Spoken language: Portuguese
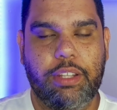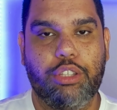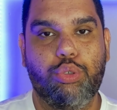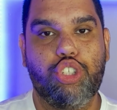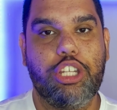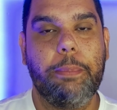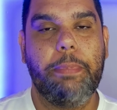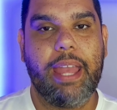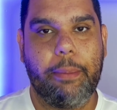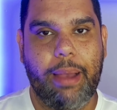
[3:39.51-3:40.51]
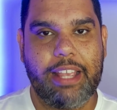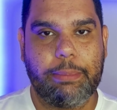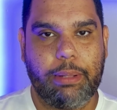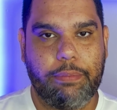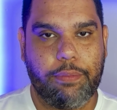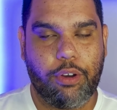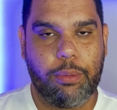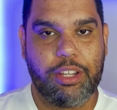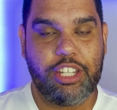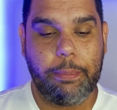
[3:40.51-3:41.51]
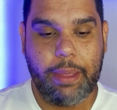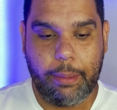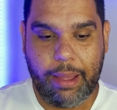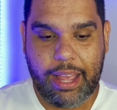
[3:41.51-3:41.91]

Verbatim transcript: né, do GPA+, da plataforma GPA+,